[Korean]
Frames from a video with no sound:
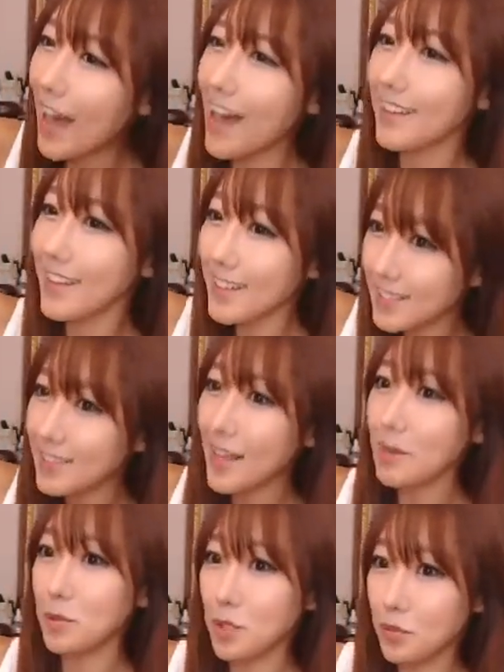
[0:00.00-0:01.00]
안에서
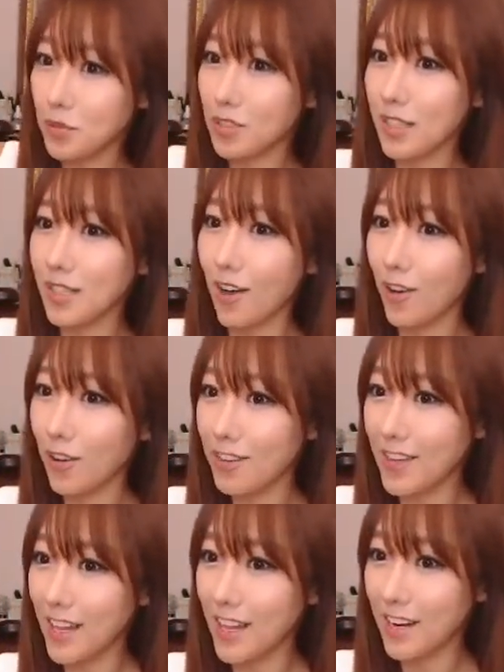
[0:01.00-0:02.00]
사무실 분위기가
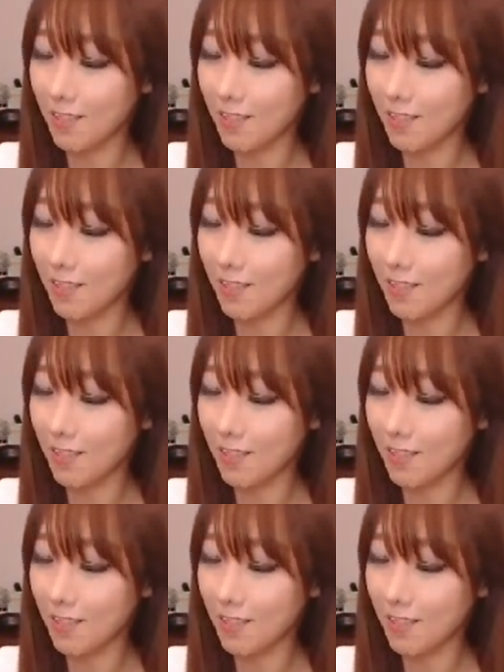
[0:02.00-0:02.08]
어때?